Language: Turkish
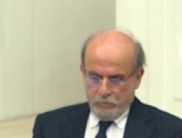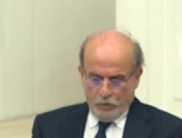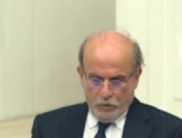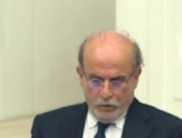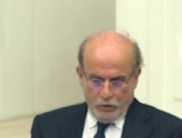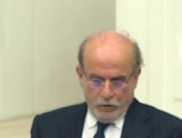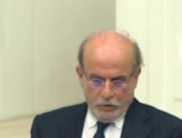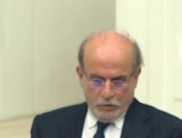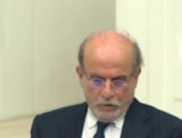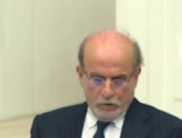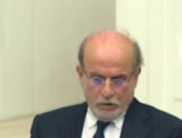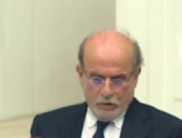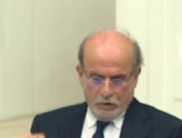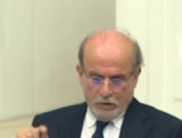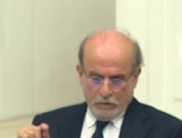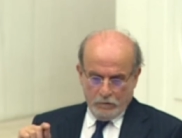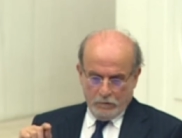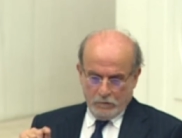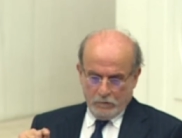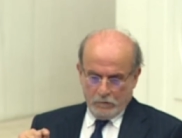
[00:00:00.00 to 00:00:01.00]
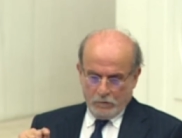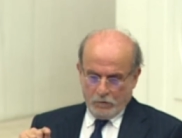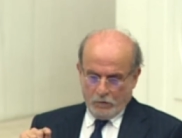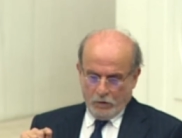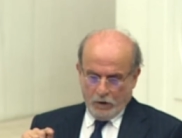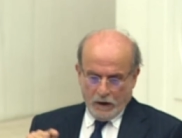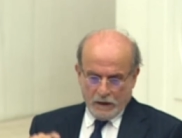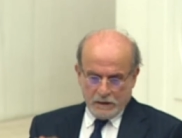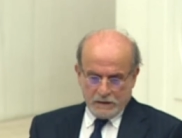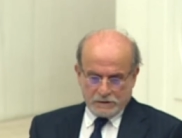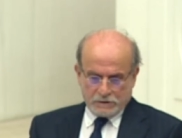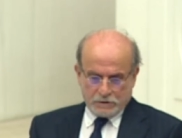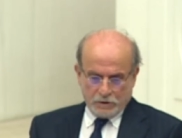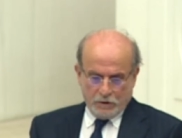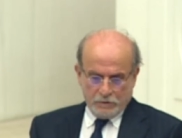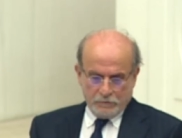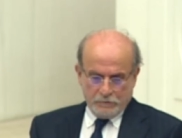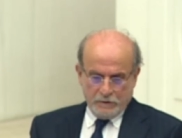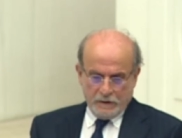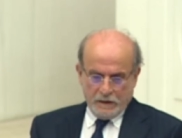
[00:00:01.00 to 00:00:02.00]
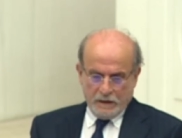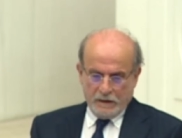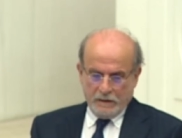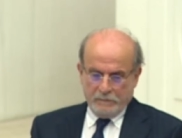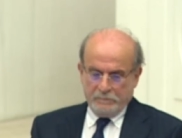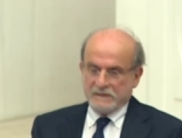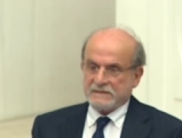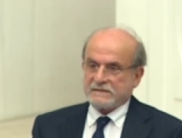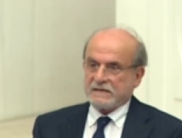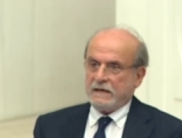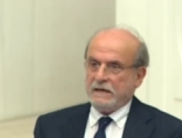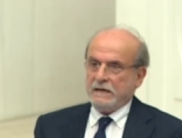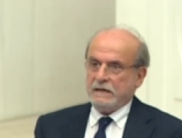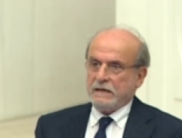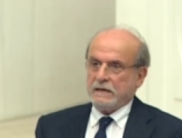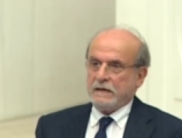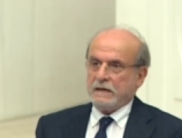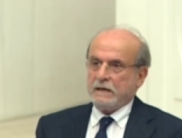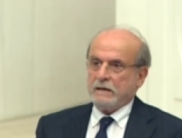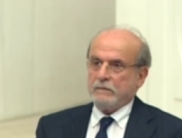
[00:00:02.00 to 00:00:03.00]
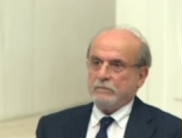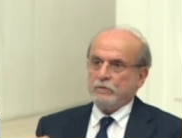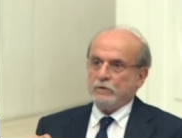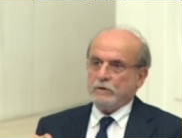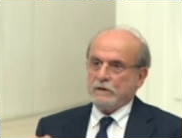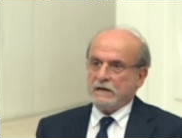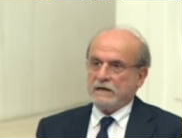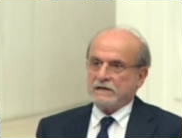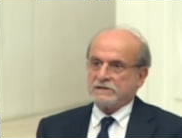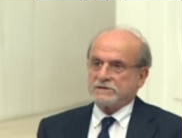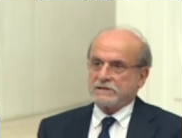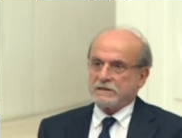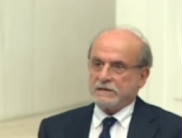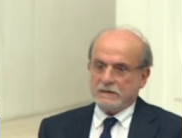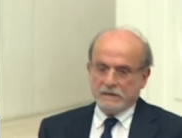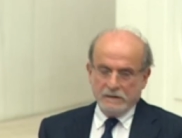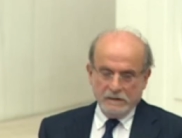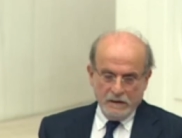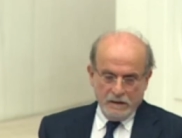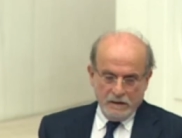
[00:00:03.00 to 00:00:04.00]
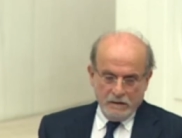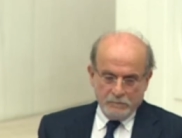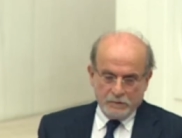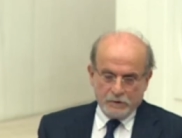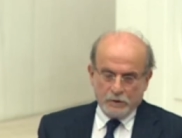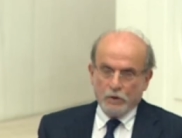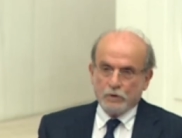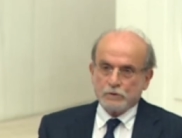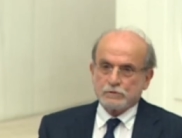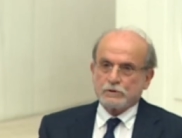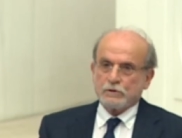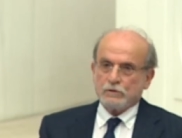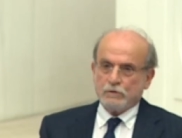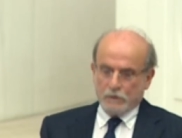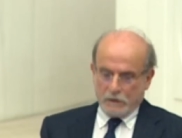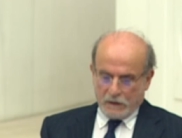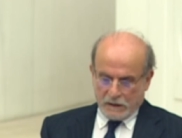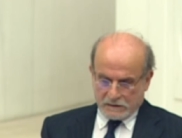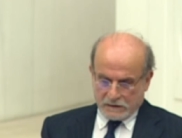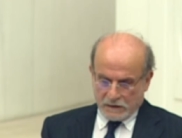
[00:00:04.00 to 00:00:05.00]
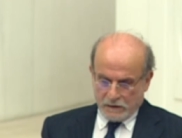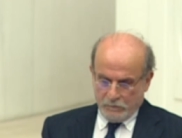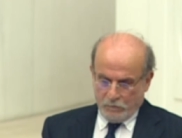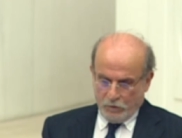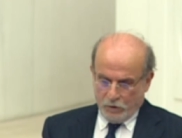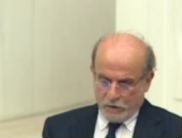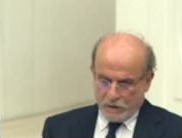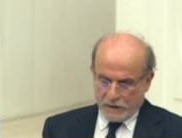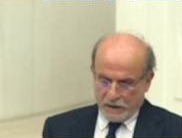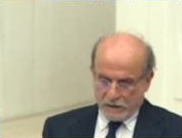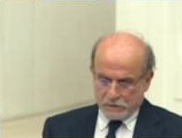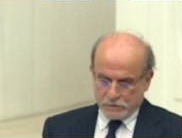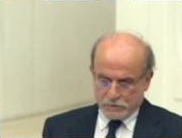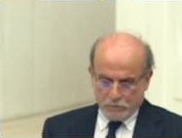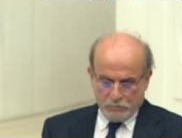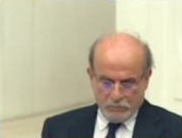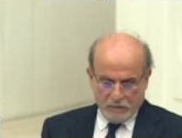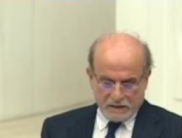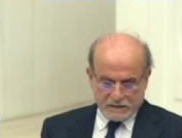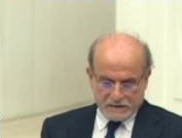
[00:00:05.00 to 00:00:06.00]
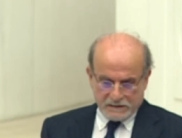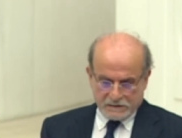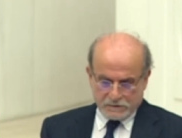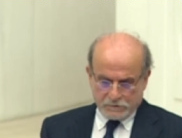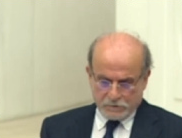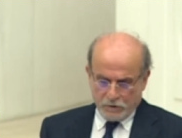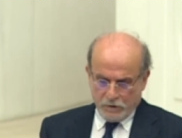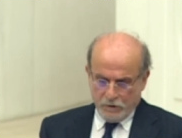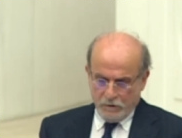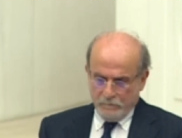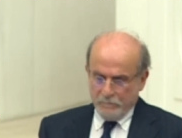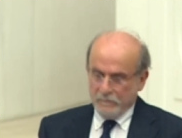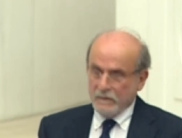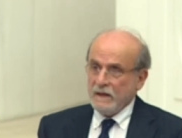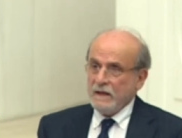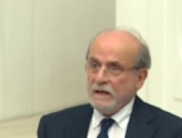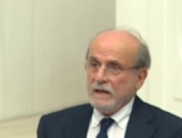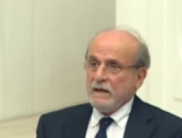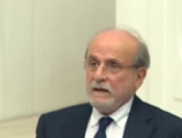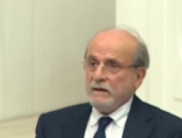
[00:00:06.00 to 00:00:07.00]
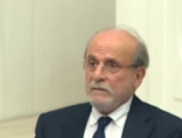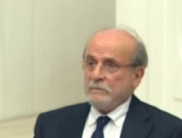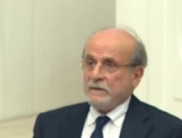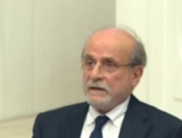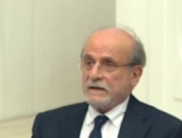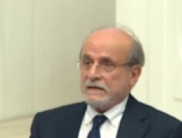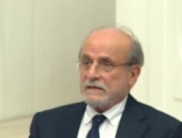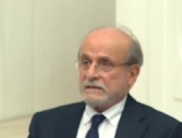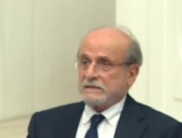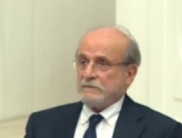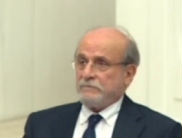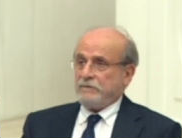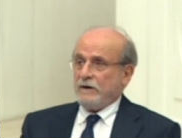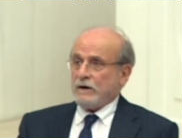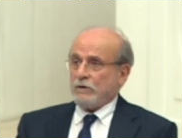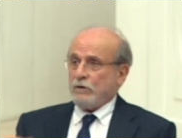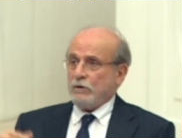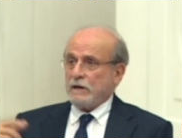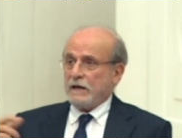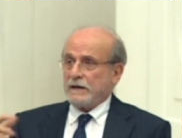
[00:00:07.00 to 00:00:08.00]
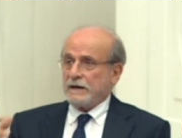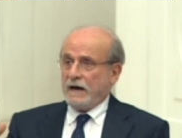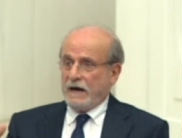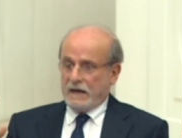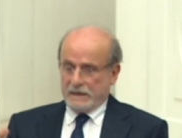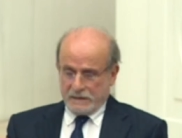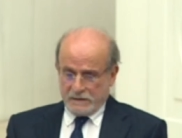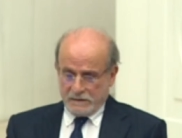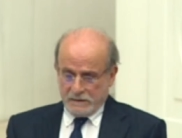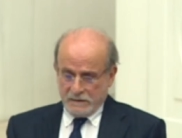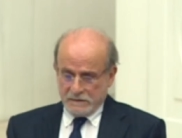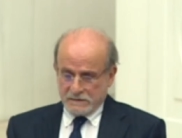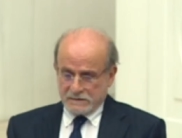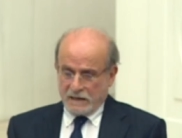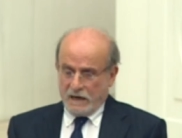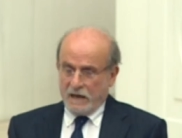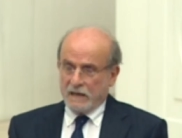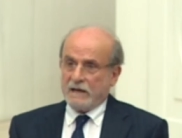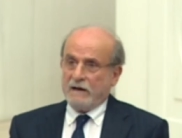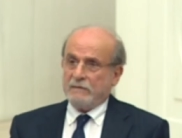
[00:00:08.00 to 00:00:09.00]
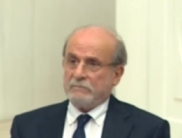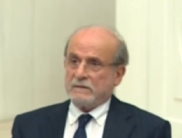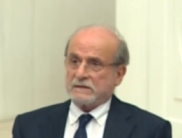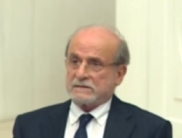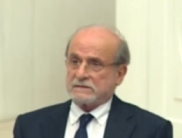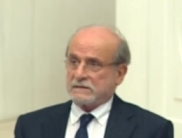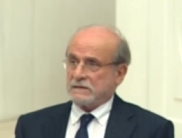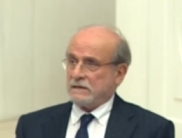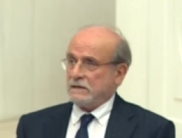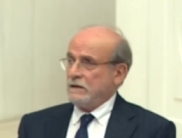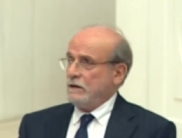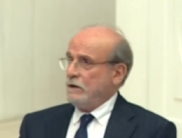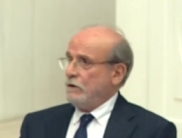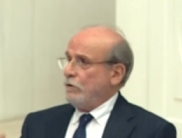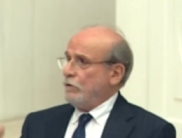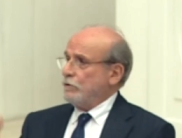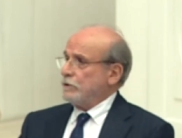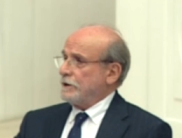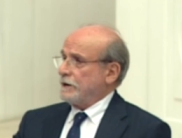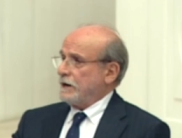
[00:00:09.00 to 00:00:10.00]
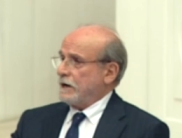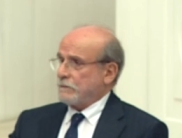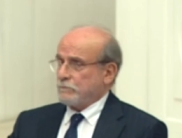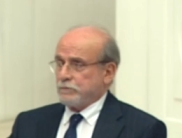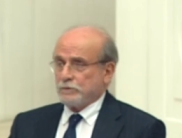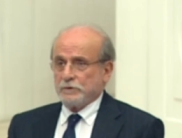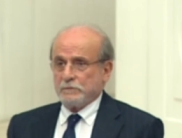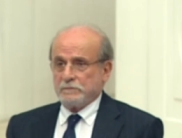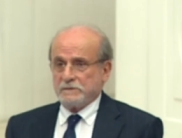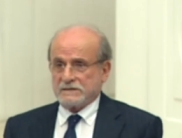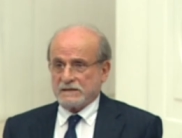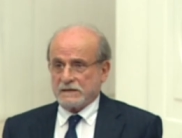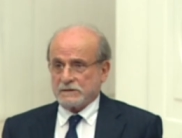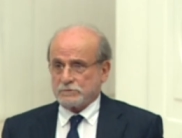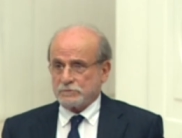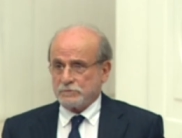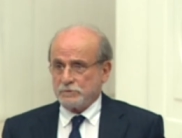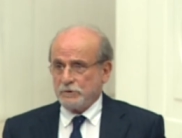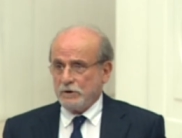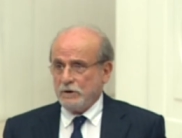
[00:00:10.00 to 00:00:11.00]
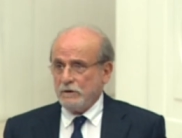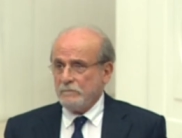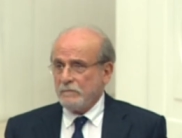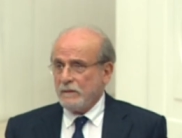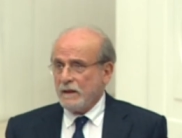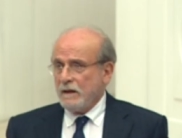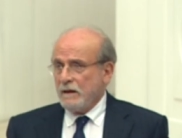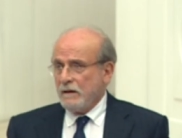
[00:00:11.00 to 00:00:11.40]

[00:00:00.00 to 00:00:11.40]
bu e, koalisyon e, bize e, bu ilişkiyi bir özgürlük atılımı olarak sunmak istiyor. Bir ittifak olanağının sağlanması olarak bunu bize sunuyor.